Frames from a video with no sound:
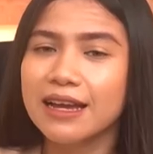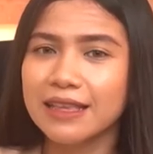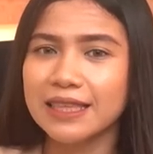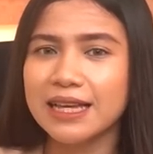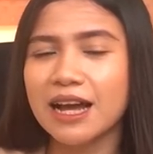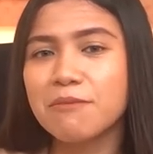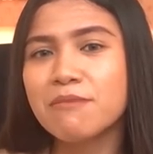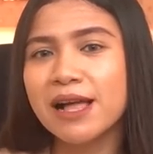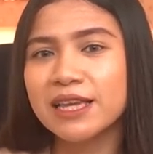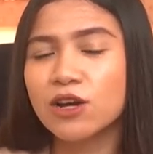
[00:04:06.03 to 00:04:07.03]
Ketika
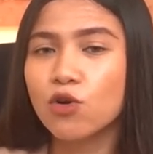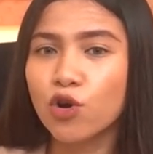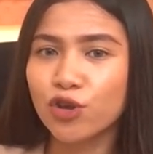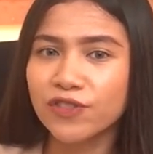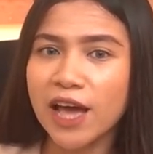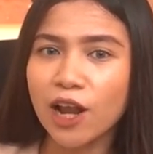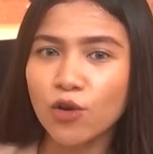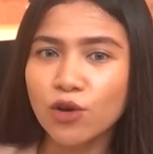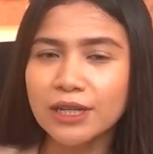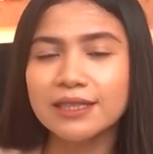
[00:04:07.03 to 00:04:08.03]
kembali ke
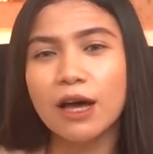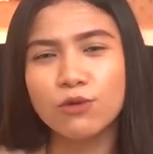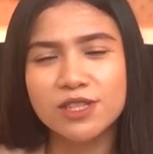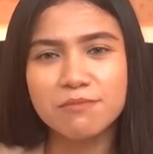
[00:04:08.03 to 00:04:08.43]
Gorontalo di tahun